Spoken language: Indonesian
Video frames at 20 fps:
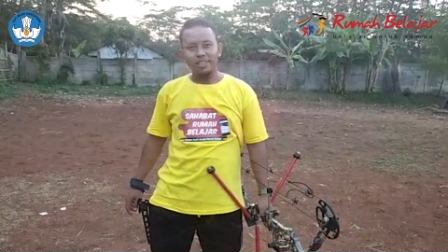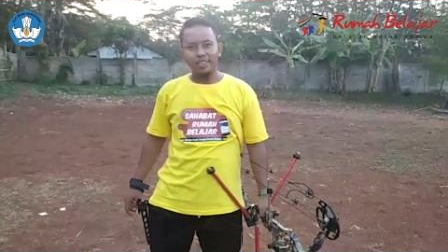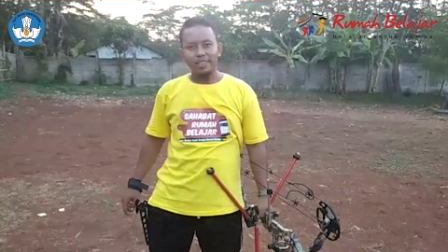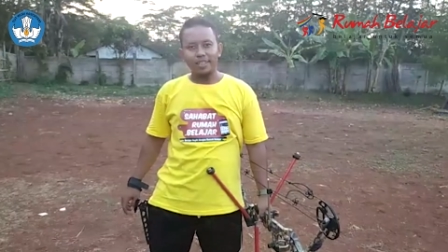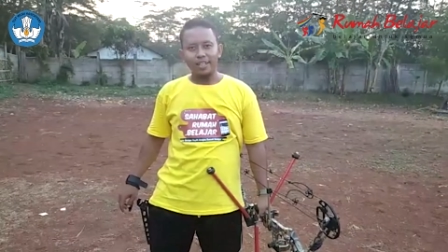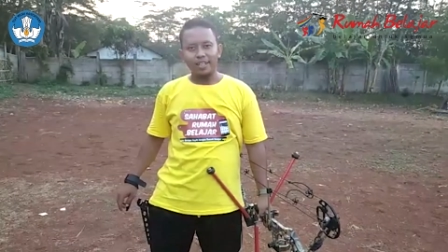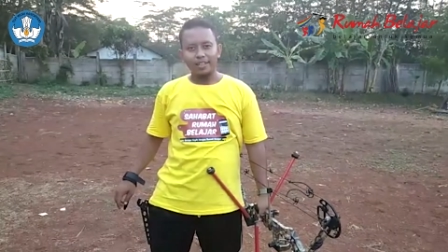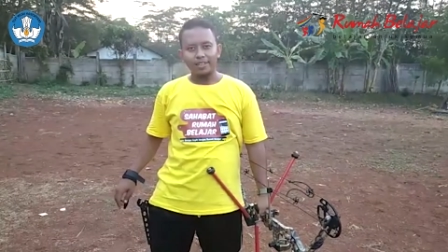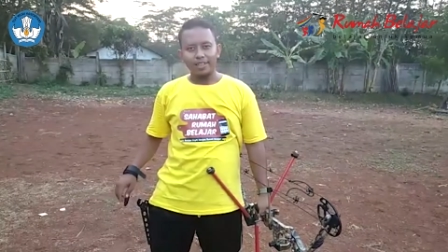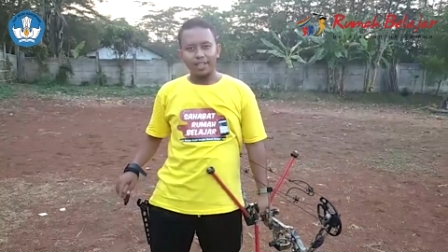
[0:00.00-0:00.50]

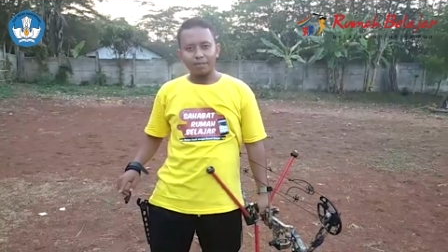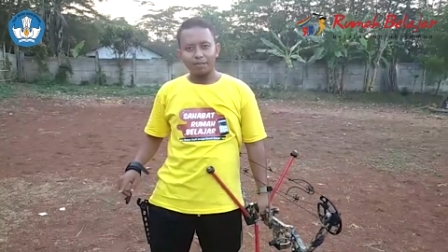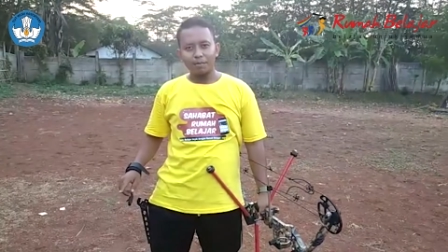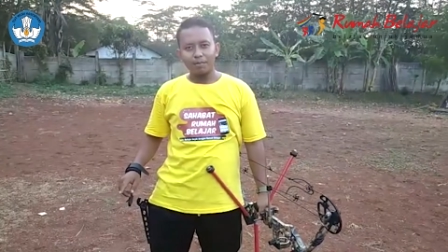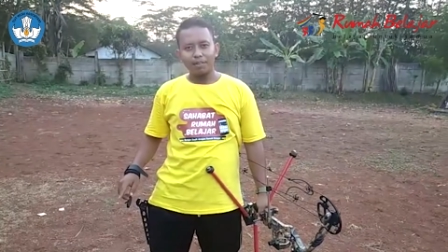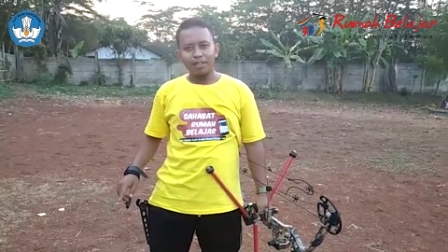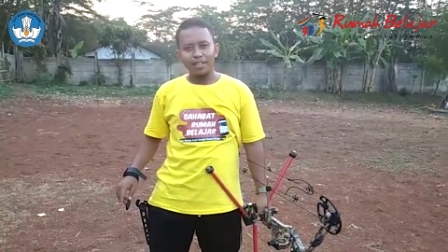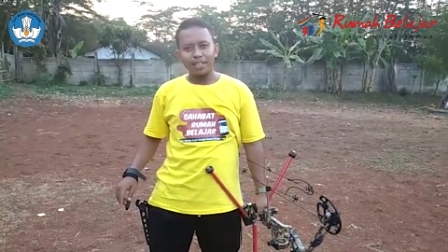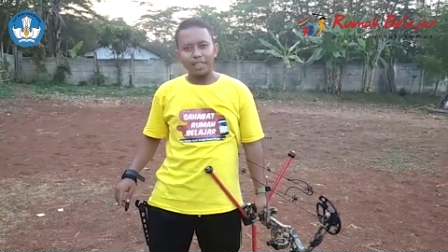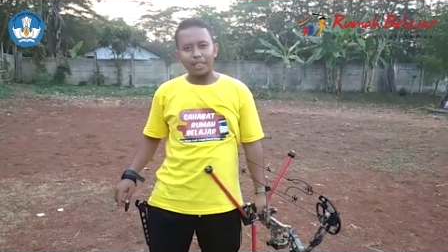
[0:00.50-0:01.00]
ketika saya
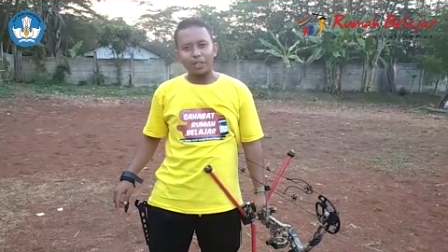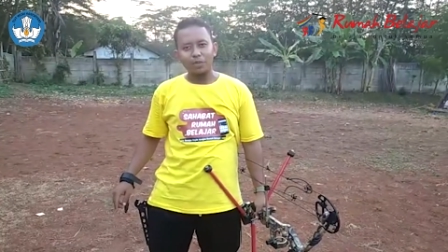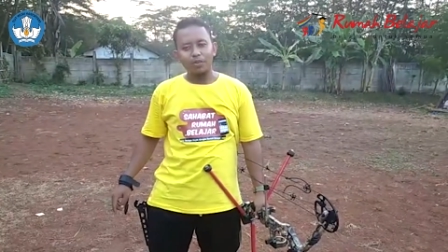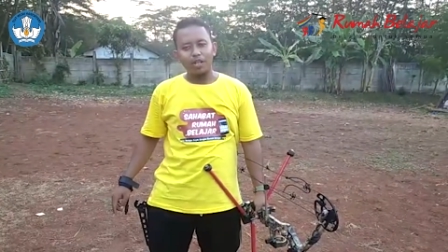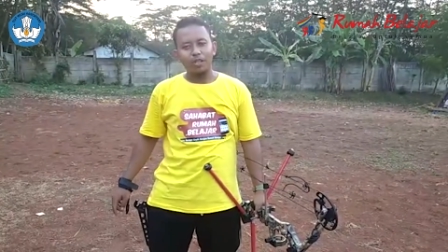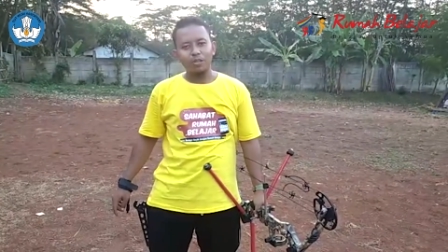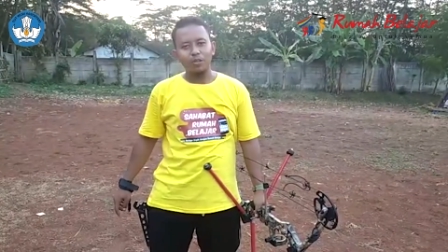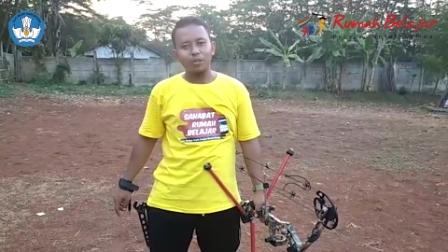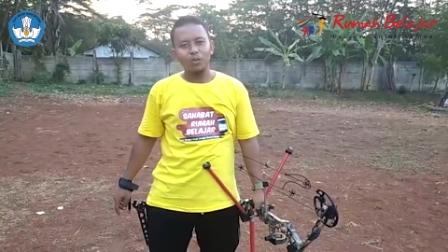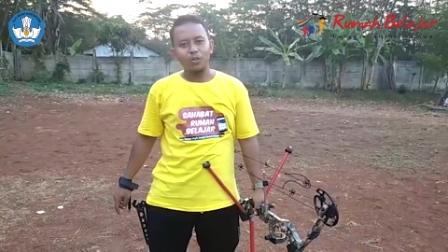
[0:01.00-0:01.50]
memiliki
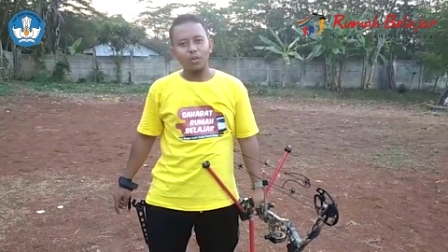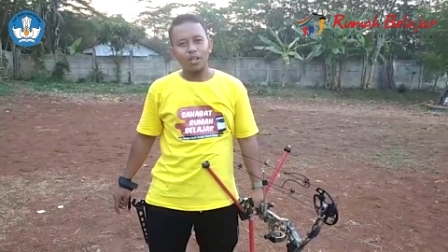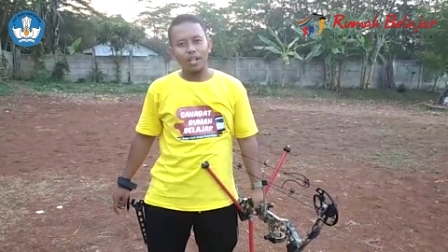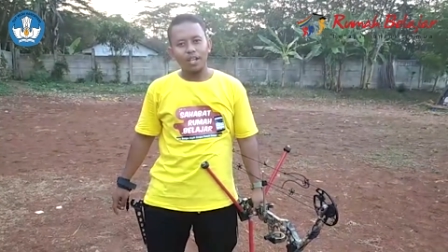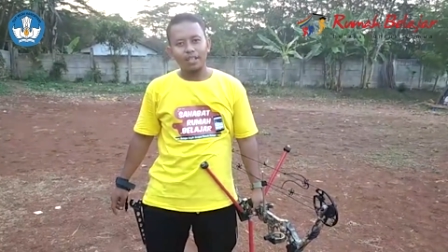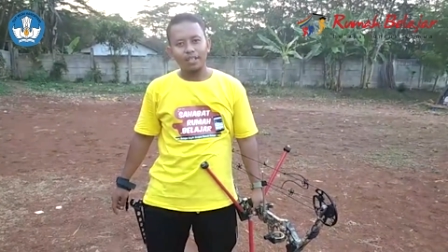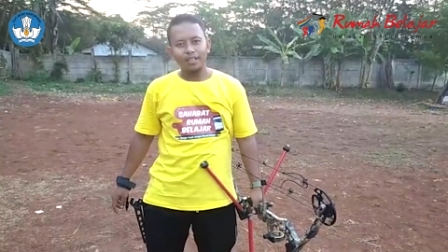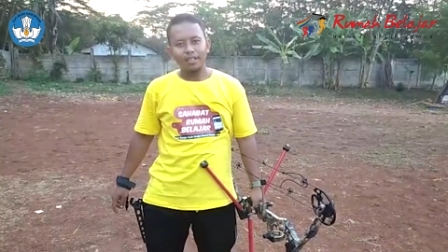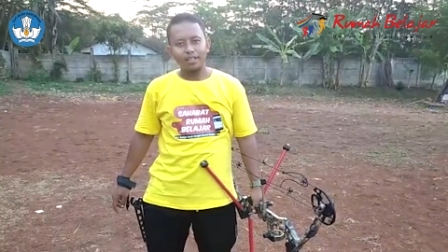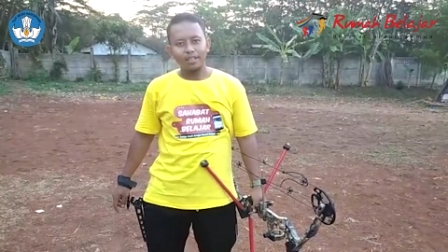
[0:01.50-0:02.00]
waktu
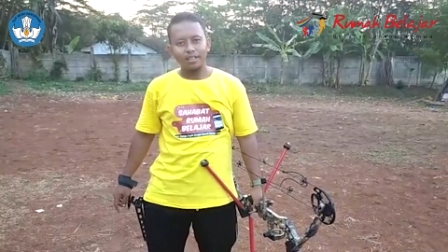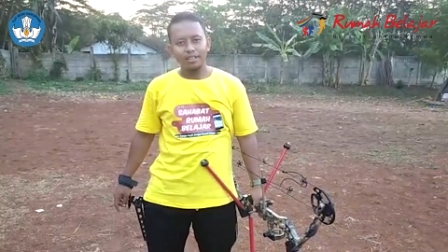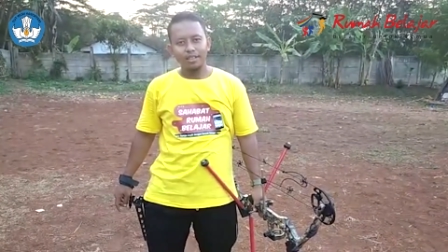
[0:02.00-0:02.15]
luang,